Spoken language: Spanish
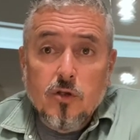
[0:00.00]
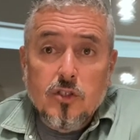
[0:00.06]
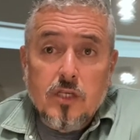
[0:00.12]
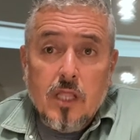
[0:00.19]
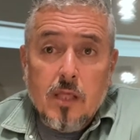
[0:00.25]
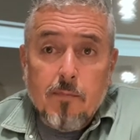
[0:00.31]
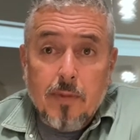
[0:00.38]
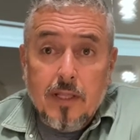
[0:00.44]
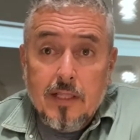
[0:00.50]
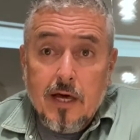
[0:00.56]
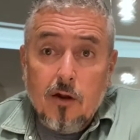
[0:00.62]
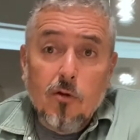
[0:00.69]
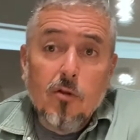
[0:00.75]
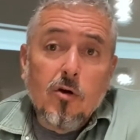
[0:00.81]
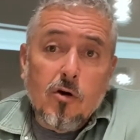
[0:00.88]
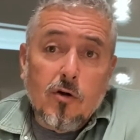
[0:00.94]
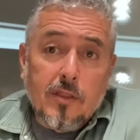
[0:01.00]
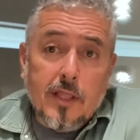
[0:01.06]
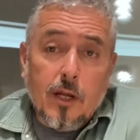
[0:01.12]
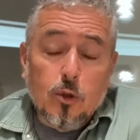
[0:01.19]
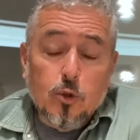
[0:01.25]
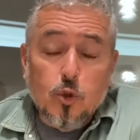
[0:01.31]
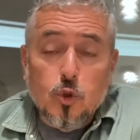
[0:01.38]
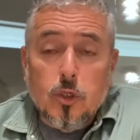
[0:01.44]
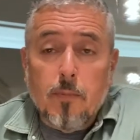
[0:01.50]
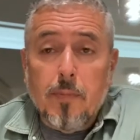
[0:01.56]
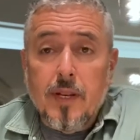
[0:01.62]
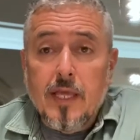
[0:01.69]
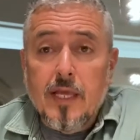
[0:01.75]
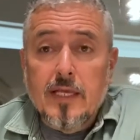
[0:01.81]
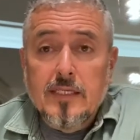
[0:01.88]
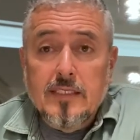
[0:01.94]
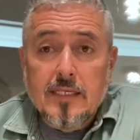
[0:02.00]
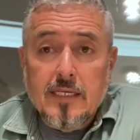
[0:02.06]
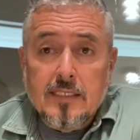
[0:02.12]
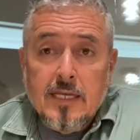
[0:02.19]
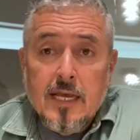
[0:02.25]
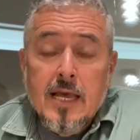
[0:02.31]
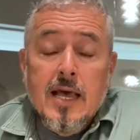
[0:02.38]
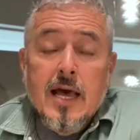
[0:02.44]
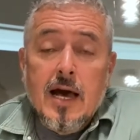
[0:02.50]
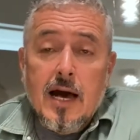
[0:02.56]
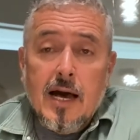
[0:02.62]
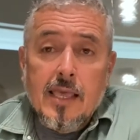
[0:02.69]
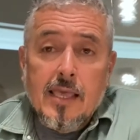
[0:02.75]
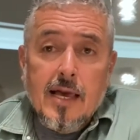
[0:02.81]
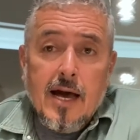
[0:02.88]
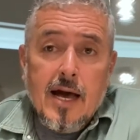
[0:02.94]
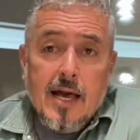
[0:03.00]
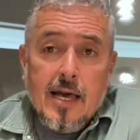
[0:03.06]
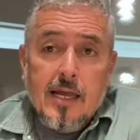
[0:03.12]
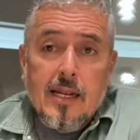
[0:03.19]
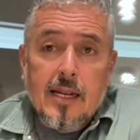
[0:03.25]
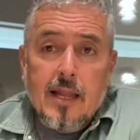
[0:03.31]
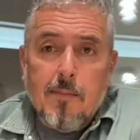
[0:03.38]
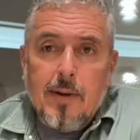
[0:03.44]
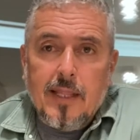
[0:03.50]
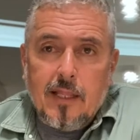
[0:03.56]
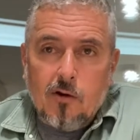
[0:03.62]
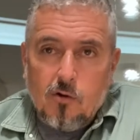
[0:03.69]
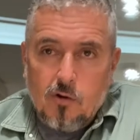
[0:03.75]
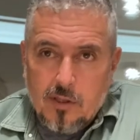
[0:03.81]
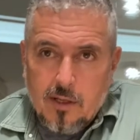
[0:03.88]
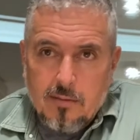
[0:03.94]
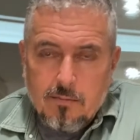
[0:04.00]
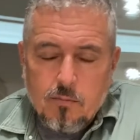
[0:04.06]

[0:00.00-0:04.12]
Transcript: se despeinaron y nos contaron sus experiencias allá en la Patagonia.